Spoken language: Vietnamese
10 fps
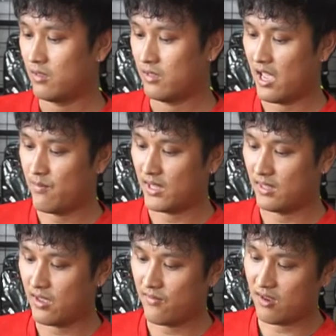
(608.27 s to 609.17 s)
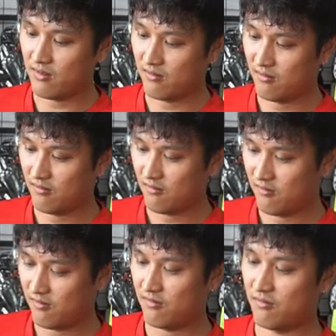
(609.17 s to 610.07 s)
đẩy mạnh tay vào
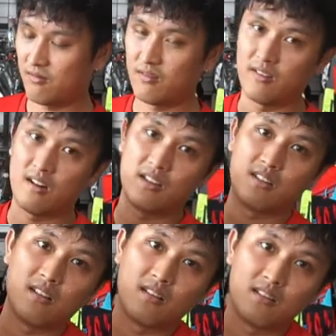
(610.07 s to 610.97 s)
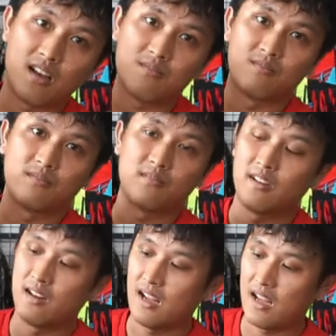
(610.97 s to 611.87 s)
rồi xong
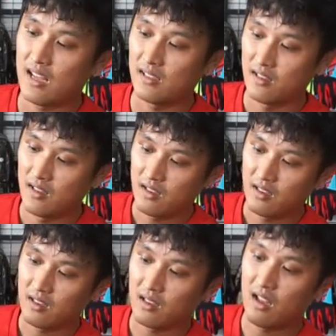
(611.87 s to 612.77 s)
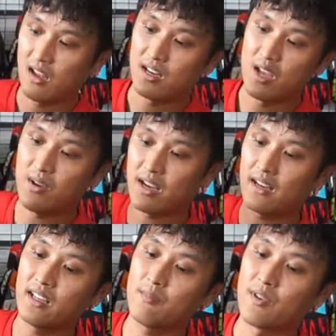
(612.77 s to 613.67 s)
vậy là à, để mà
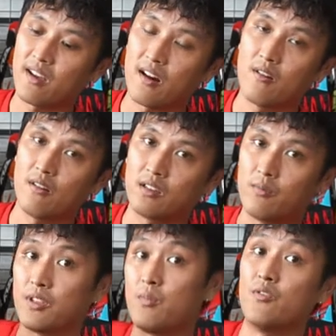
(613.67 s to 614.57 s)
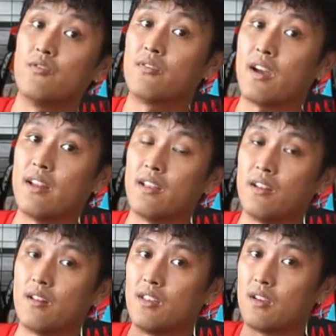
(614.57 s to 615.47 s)
gắn cái thiết bị caro lên một chiếc mũ full face thì
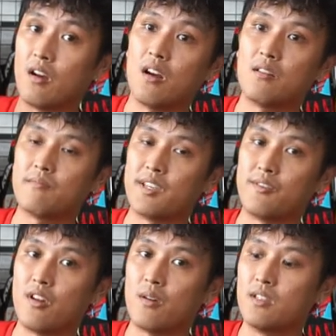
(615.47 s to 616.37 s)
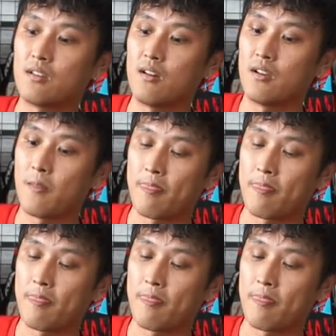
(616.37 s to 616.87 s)
nó chỉ có bao nhiêu đó bước thôi